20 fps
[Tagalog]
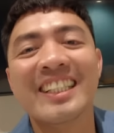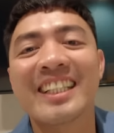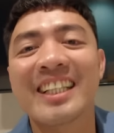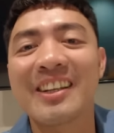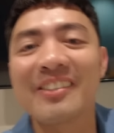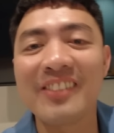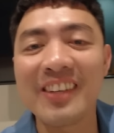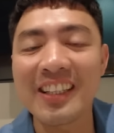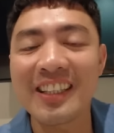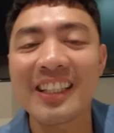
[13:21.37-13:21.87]

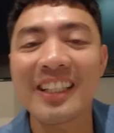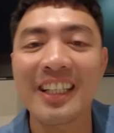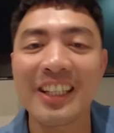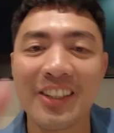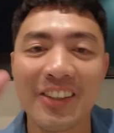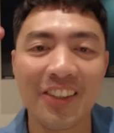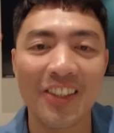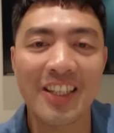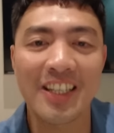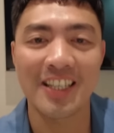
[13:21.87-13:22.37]
Gamitin
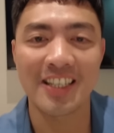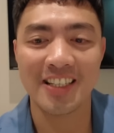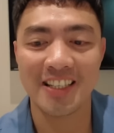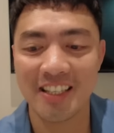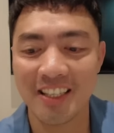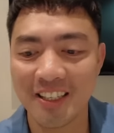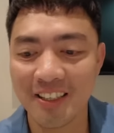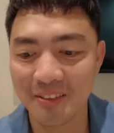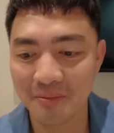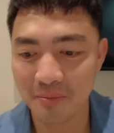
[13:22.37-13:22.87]
itong
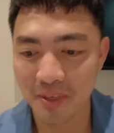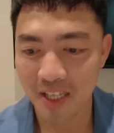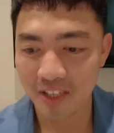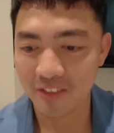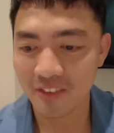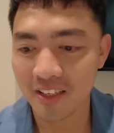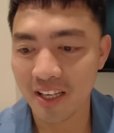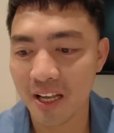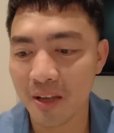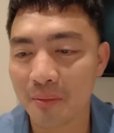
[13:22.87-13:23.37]
aking
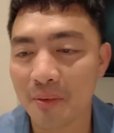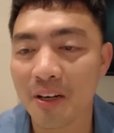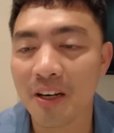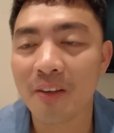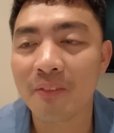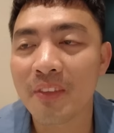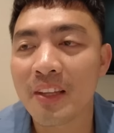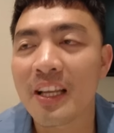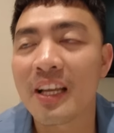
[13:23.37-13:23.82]
bagong camera.